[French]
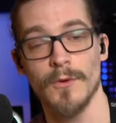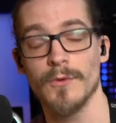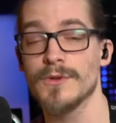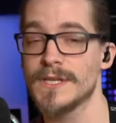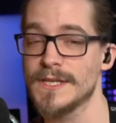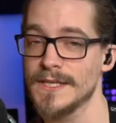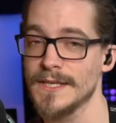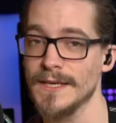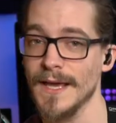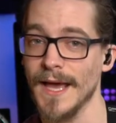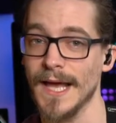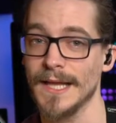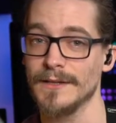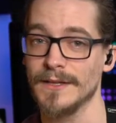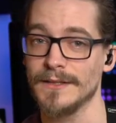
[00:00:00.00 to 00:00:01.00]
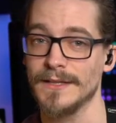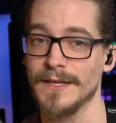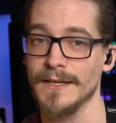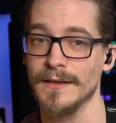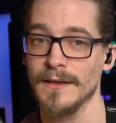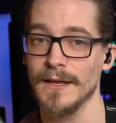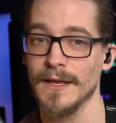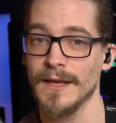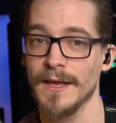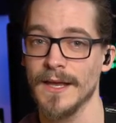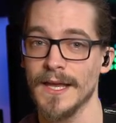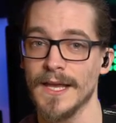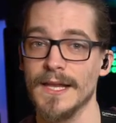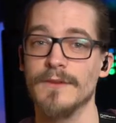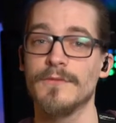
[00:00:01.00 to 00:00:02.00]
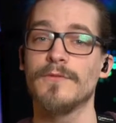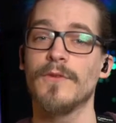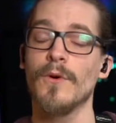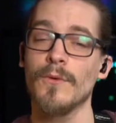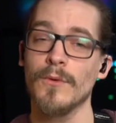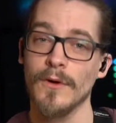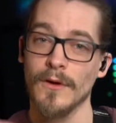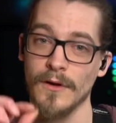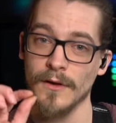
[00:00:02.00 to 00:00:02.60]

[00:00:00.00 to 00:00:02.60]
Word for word: Aussi, à noter, il faut